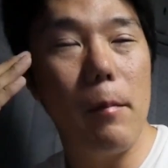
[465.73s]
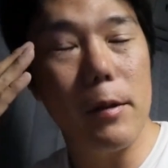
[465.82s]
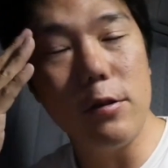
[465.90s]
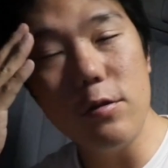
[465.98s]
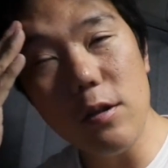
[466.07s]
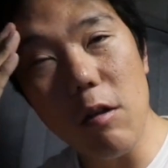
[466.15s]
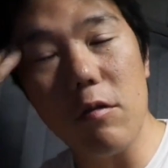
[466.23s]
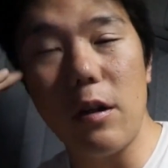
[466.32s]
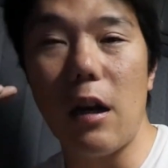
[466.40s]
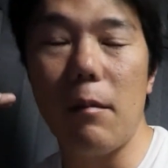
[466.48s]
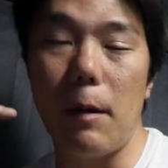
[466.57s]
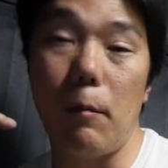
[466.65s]
まあ、中学に
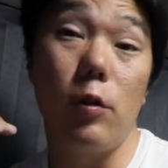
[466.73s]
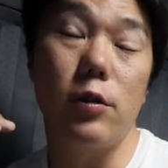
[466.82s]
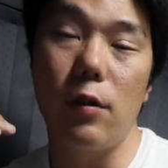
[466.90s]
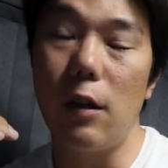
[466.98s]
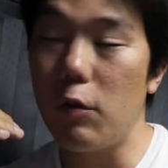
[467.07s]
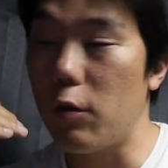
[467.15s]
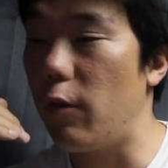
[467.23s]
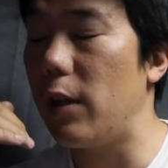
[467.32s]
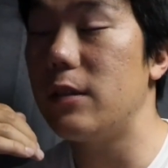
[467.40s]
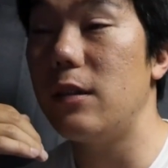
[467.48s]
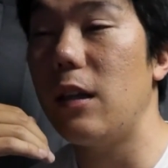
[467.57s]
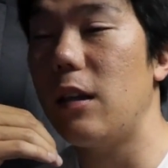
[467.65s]
なればもうそんなこと
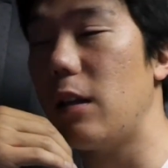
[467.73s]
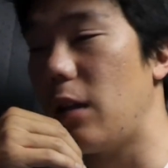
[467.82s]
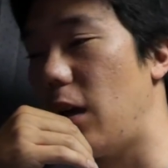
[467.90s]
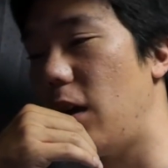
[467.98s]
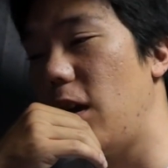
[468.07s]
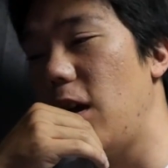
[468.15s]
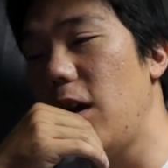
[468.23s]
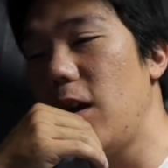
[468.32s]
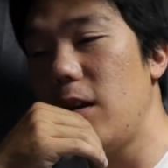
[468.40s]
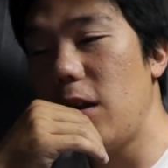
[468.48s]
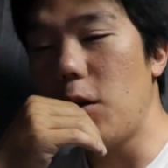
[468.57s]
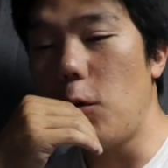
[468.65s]
忘れてて
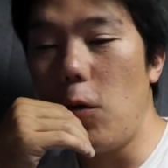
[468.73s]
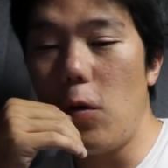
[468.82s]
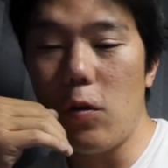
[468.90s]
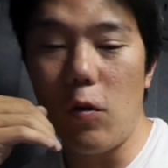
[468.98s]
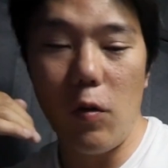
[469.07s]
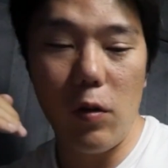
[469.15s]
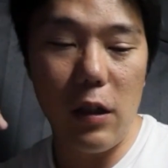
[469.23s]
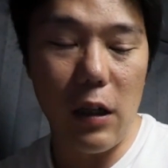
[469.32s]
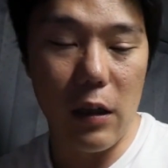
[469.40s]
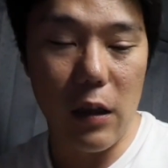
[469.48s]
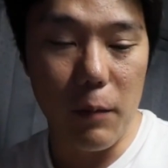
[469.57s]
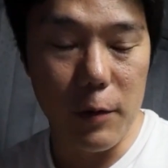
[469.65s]
で高校に
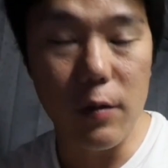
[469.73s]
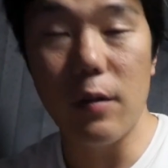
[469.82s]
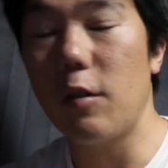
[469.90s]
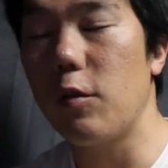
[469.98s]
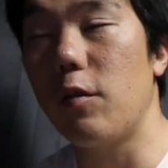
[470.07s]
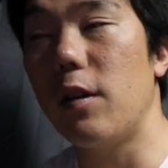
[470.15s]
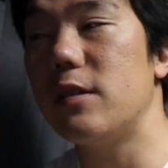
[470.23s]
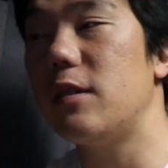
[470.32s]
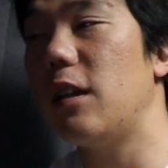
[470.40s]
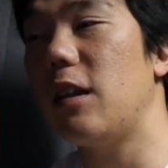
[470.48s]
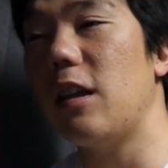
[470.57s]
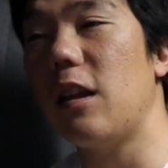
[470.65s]
なってもそんなこと
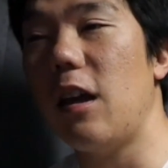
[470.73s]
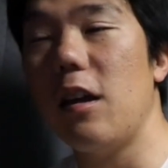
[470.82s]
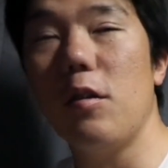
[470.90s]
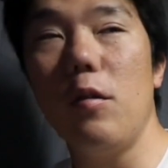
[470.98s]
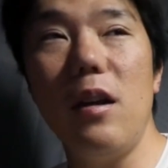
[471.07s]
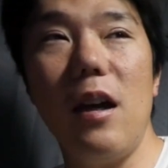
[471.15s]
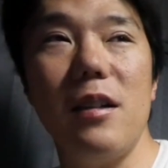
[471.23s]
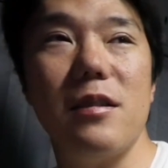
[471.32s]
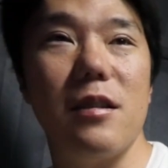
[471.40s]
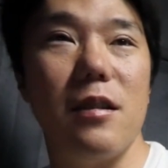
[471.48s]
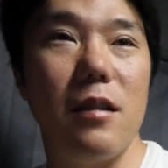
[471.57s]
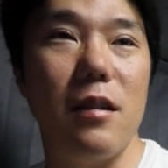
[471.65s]
忘れててとりあえ
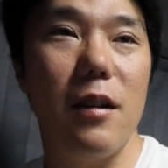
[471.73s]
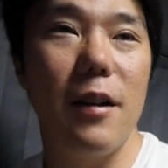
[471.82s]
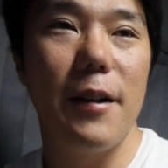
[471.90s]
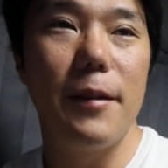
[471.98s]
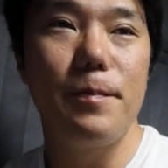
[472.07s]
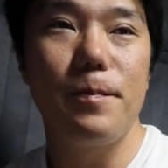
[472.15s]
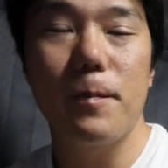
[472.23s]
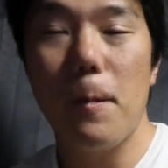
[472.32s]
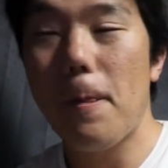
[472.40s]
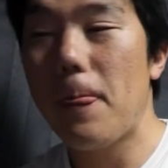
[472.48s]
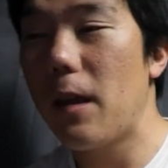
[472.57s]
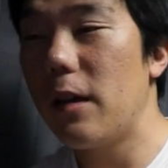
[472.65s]
ず
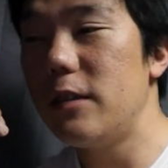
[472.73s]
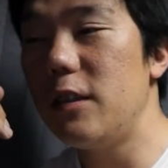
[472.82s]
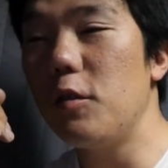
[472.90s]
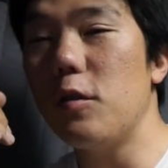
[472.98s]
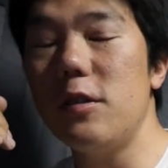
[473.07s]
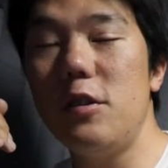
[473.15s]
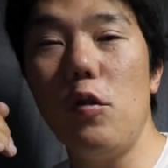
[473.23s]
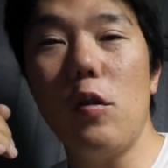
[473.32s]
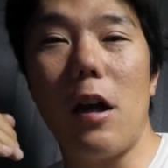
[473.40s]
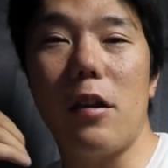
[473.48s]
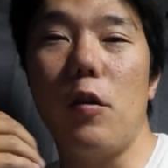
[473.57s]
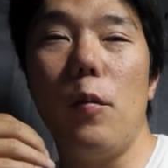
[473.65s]
仕事しよう
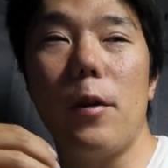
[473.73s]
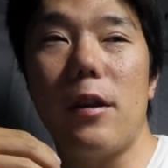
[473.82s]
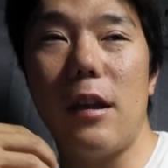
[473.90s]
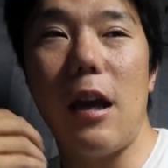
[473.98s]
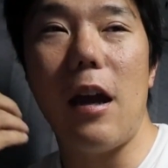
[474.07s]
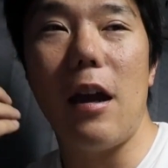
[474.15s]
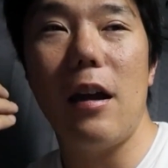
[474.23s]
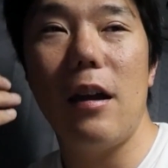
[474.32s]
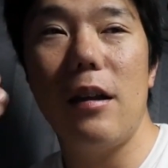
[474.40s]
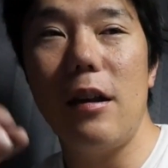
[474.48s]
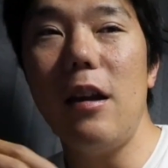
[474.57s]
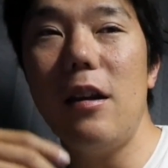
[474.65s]
かと思って
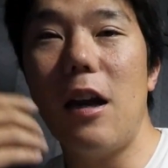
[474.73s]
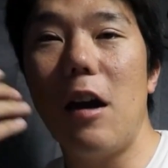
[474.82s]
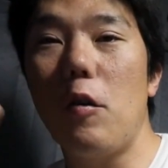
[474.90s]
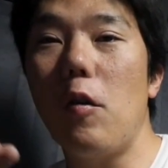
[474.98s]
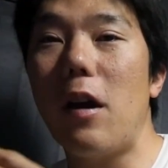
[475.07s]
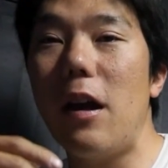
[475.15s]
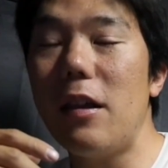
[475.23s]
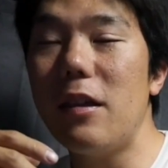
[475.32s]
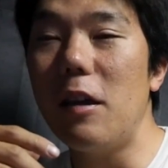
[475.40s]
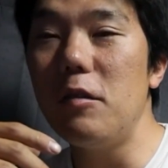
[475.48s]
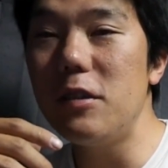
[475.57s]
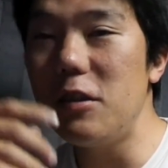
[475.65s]
ね何個かやっ
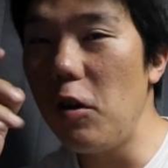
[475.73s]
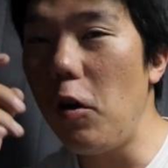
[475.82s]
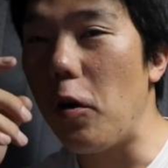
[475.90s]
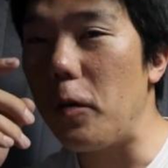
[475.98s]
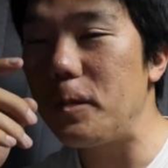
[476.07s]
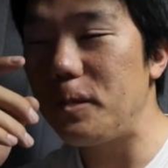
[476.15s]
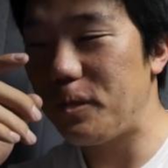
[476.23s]
たうちの